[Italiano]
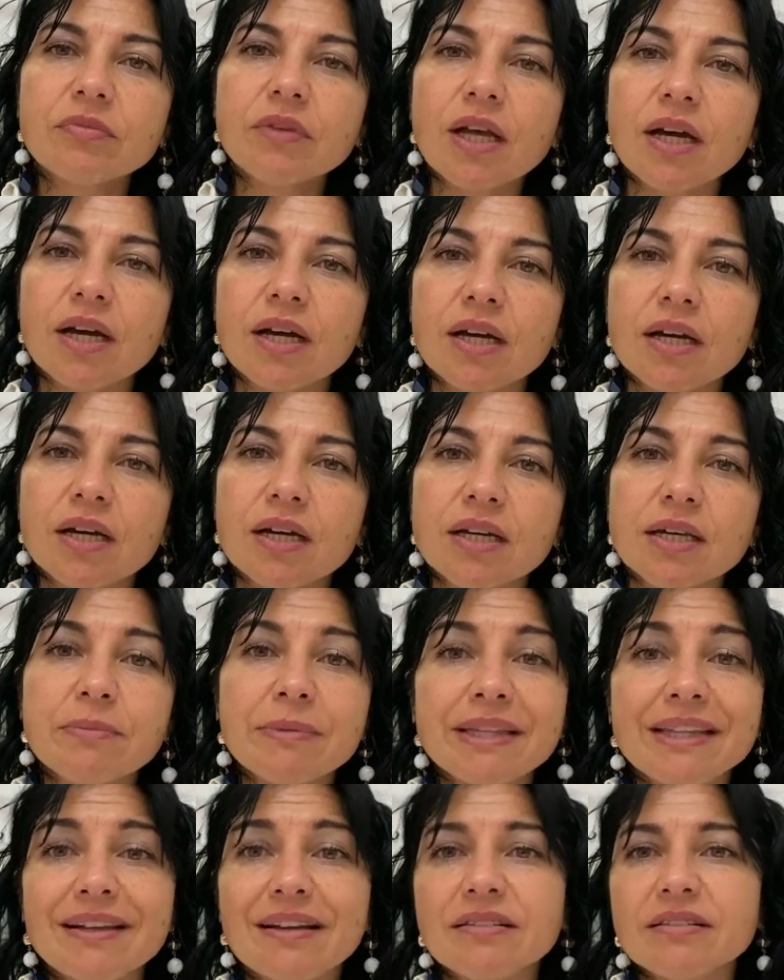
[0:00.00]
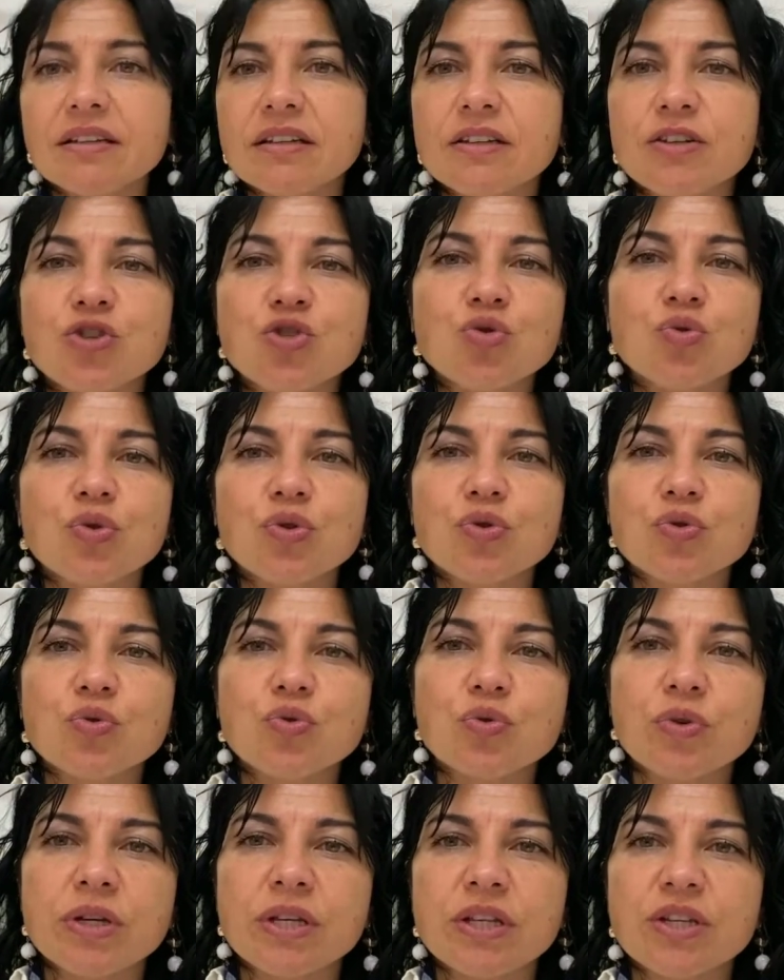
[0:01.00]
eh, imitanti il digiuno
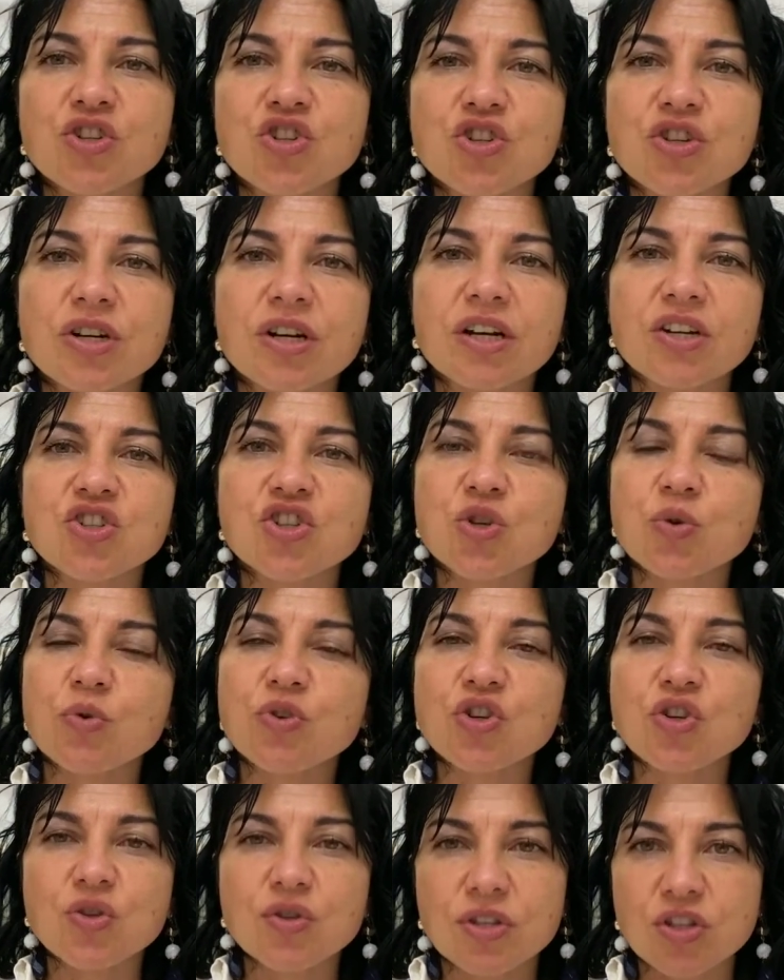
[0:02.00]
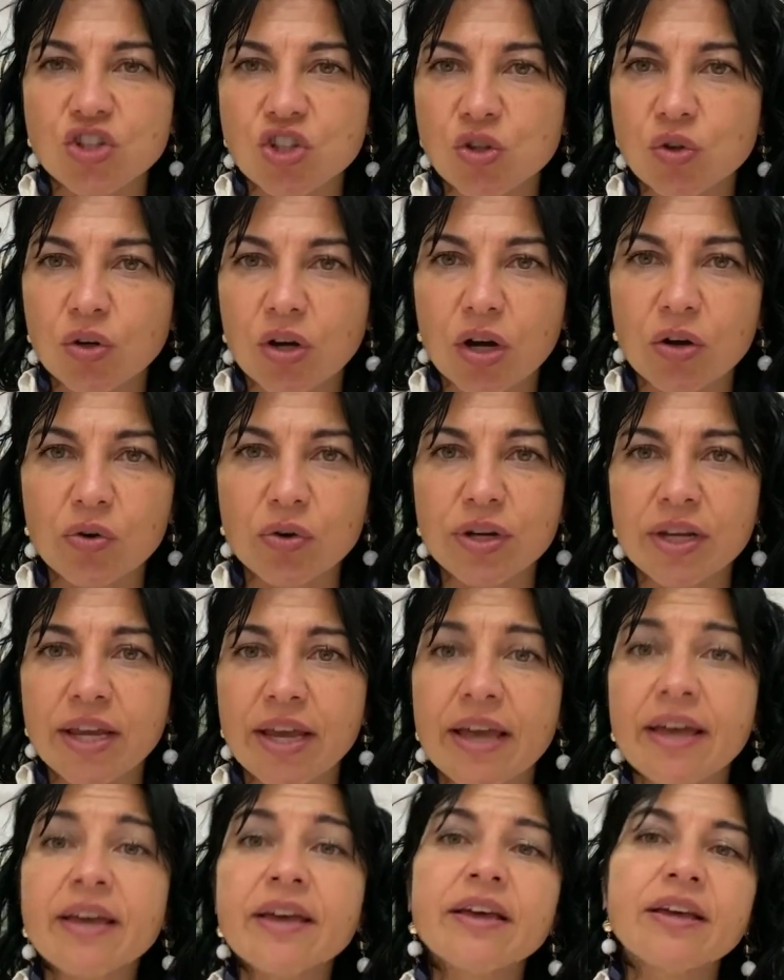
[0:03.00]
quindi circa 500-600
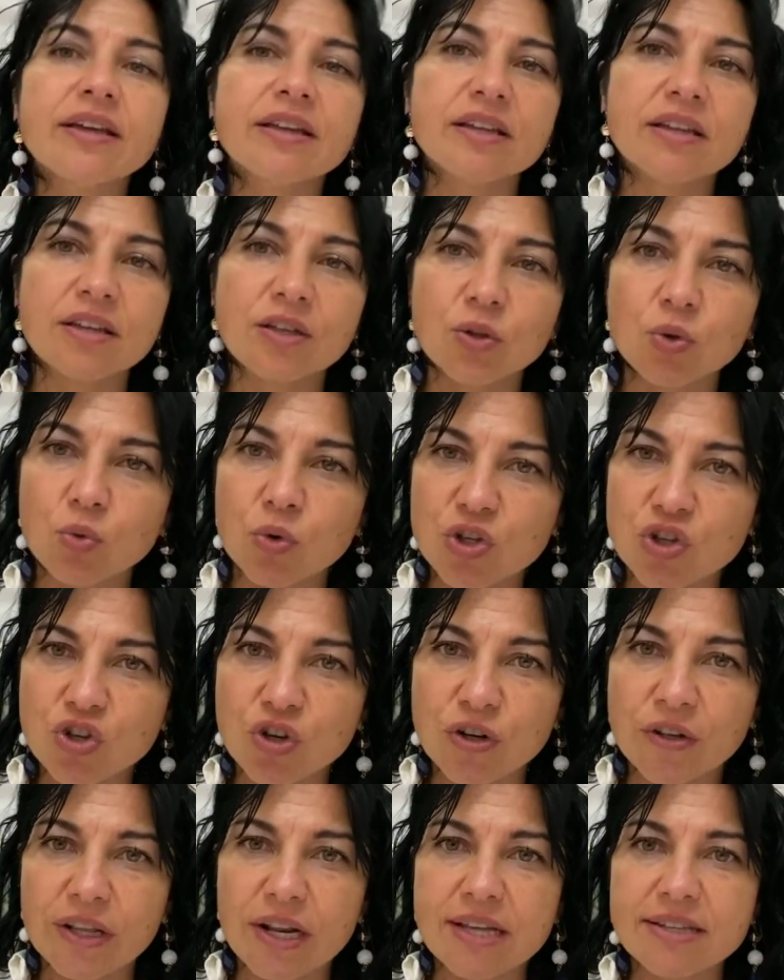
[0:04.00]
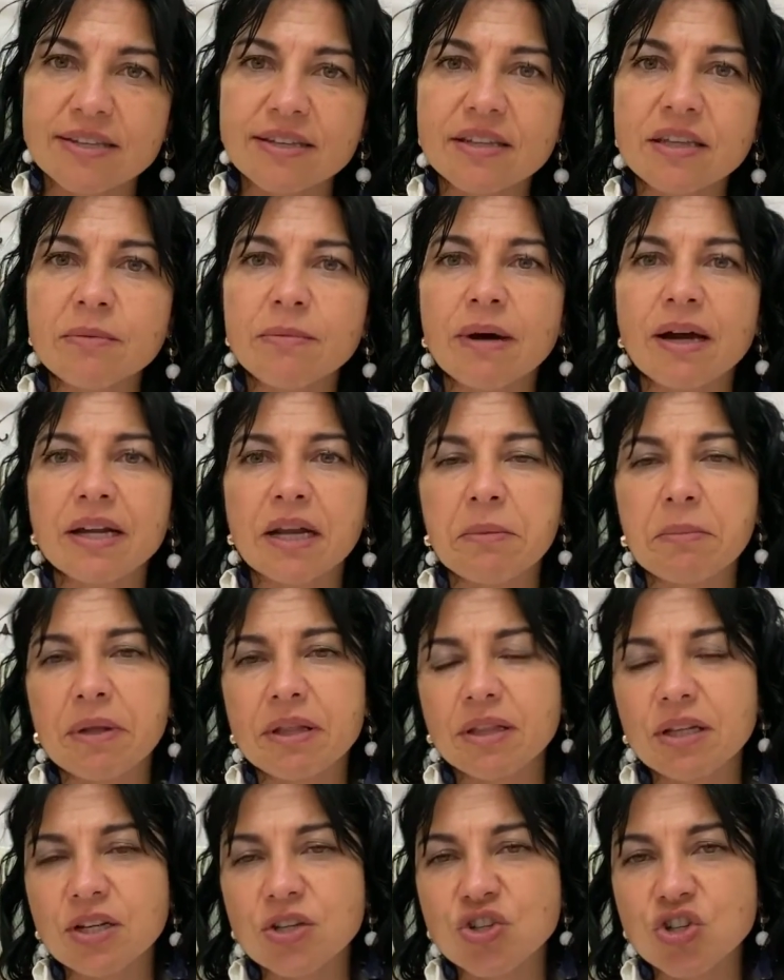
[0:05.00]
calorie in due giorni della settimana
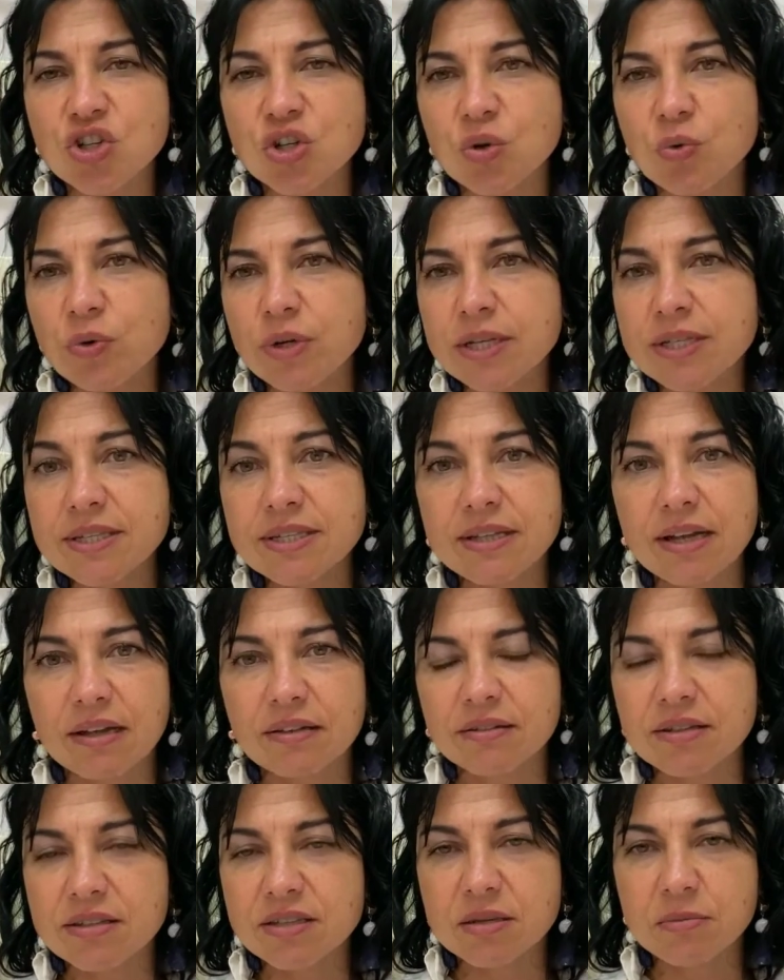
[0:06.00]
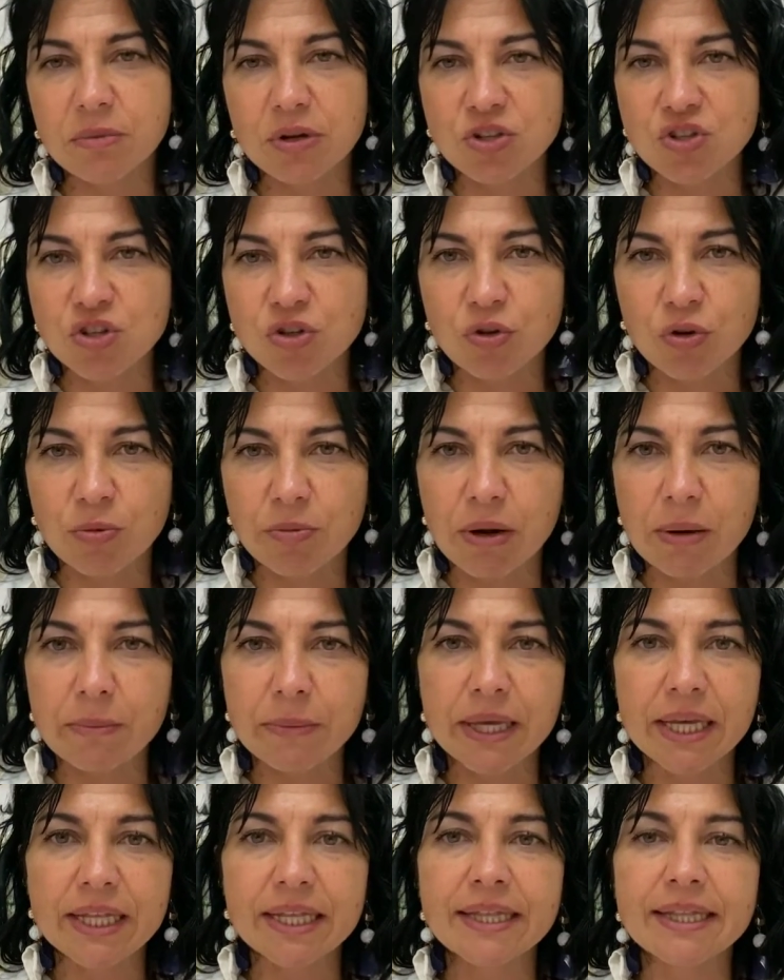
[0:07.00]
mentre i 5 restanti si mangiano
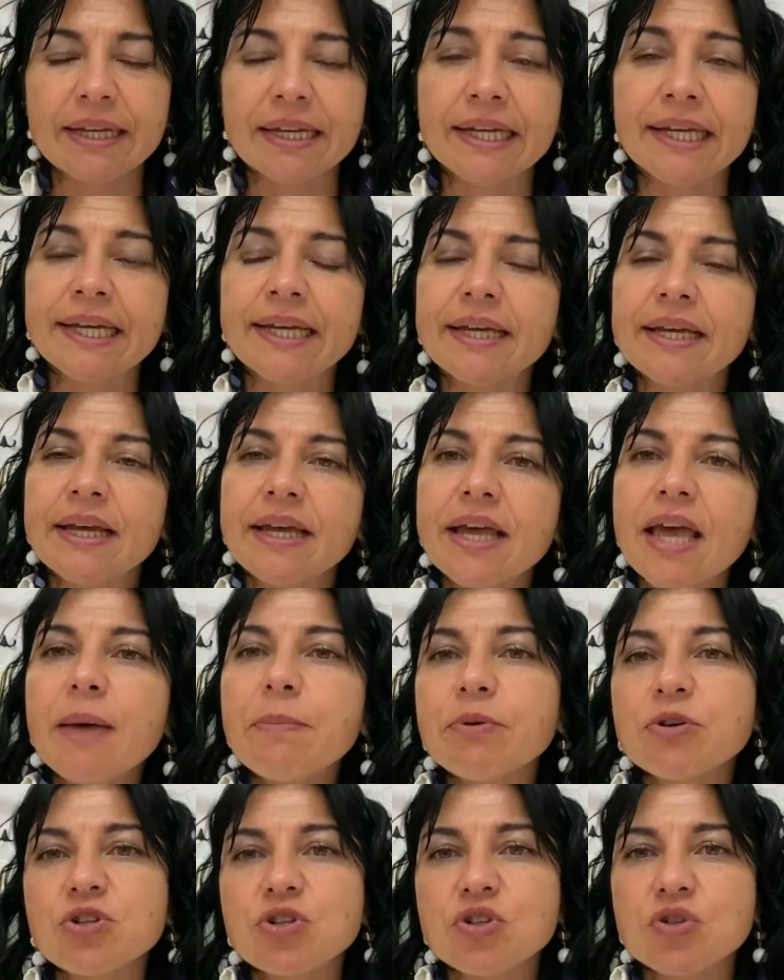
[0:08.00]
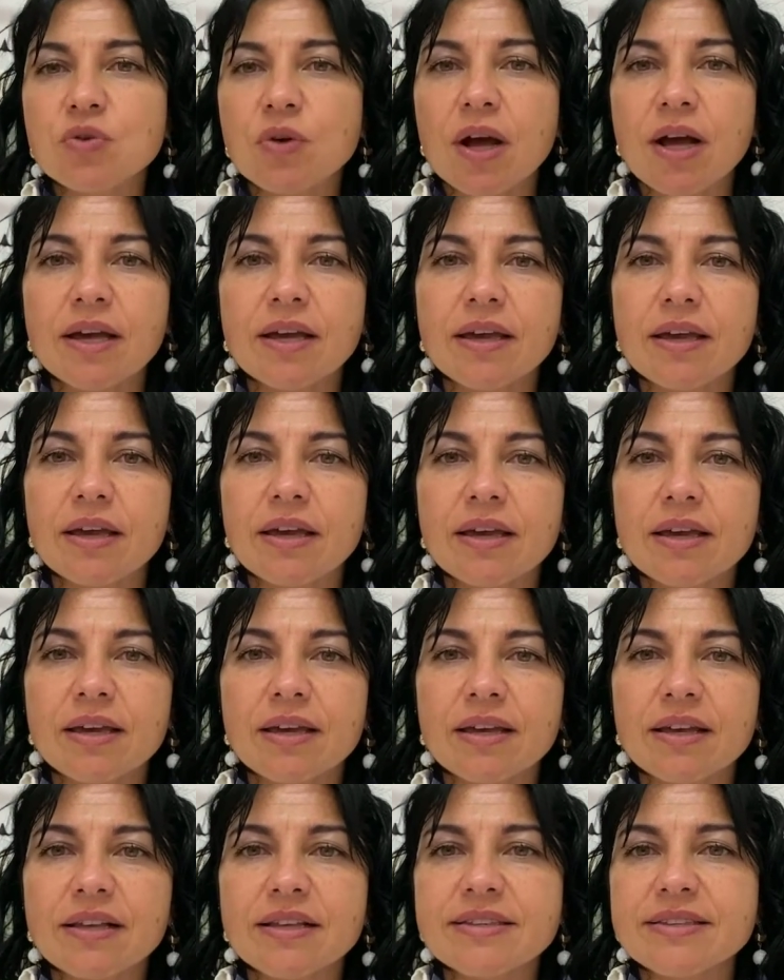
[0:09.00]
normalmente e poi ci sono
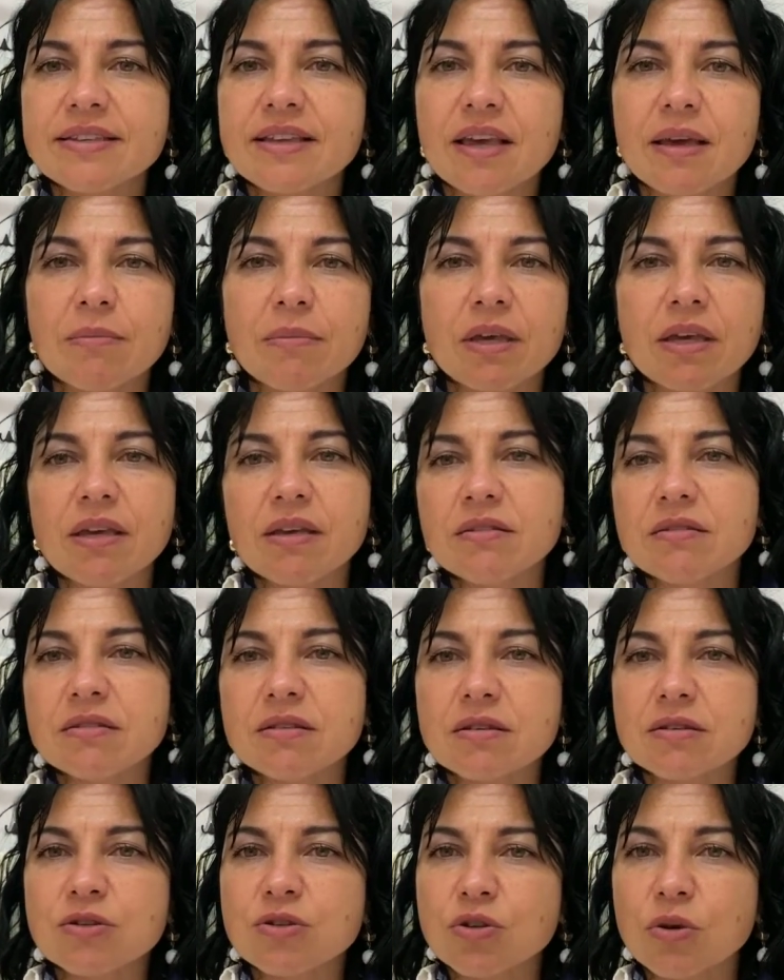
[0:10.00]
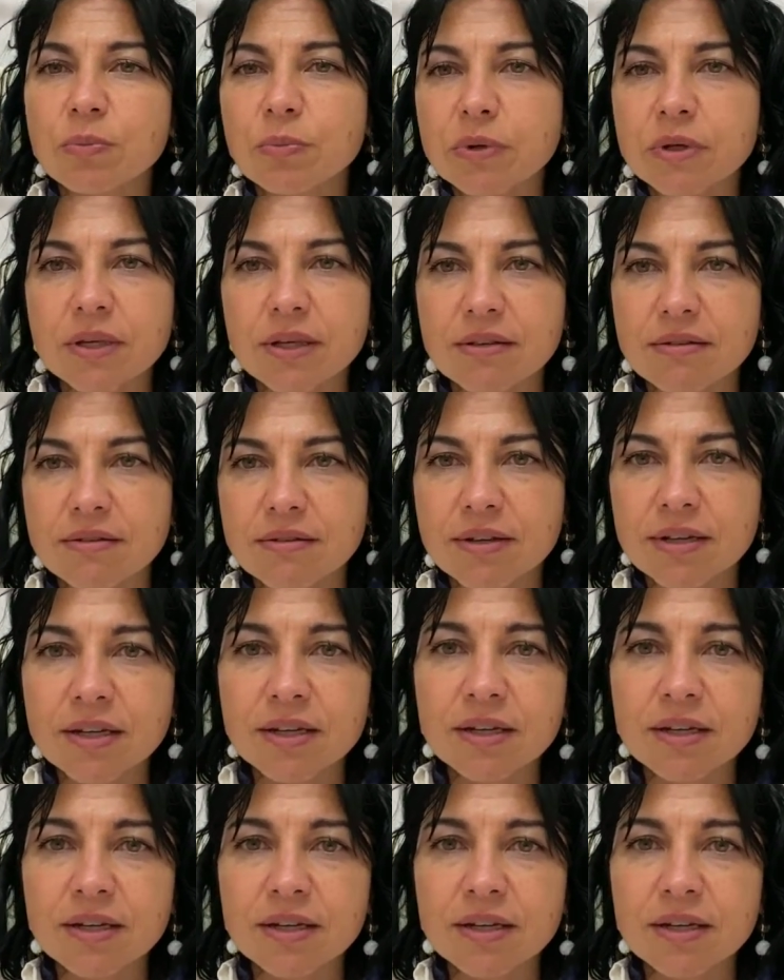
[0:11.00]
anche gli schemi IT Stop IT